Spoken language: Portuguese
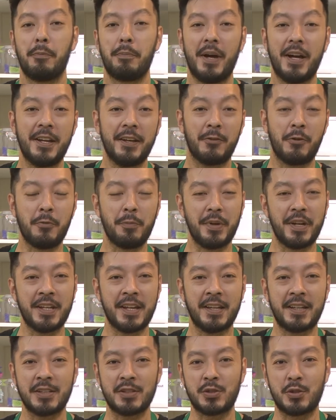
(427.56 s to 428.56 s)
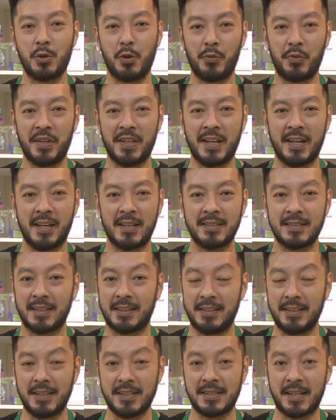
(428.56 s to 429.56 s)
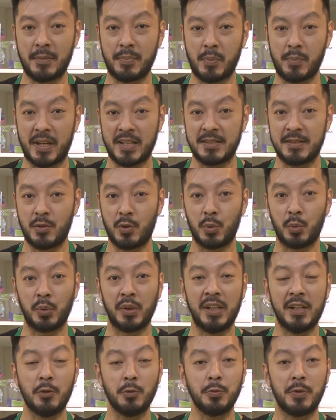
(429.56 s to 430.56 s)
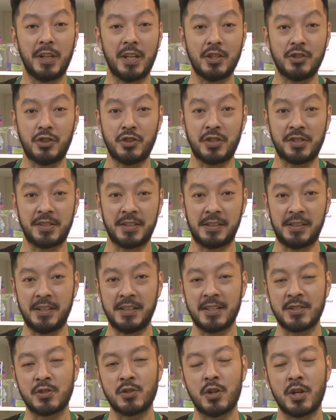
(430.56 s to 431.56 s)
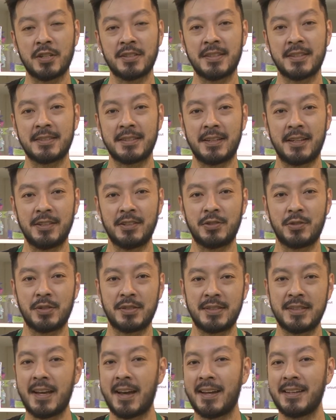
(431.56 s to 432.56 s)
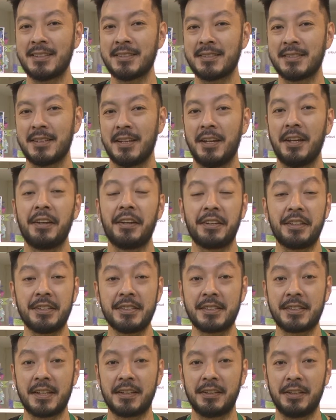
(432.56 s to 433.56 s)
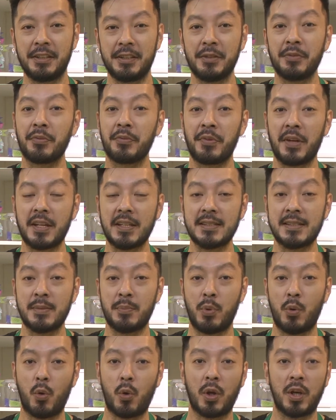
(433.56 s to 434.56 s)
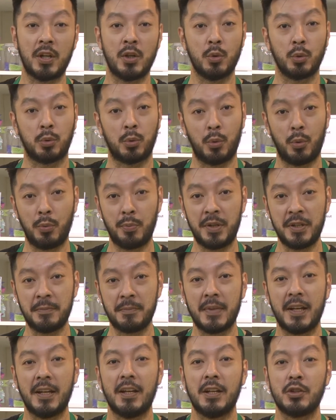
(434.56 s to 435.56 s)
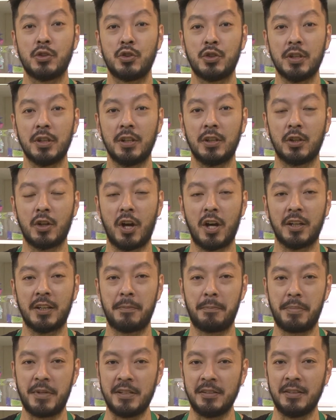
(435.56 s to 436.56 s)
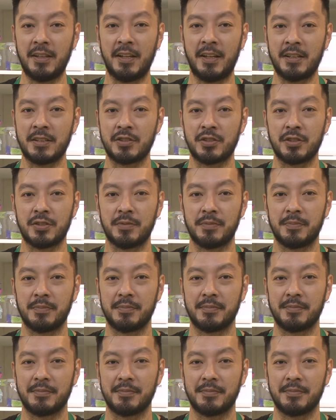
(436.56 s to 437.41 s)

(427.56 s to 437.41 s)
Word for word: Para acompanhar as novidades aqui da Escape Brasil, não deixe de seguir as nossas redes sociais: Instagram, Facebook, YouTube, TikTok, Pinterest.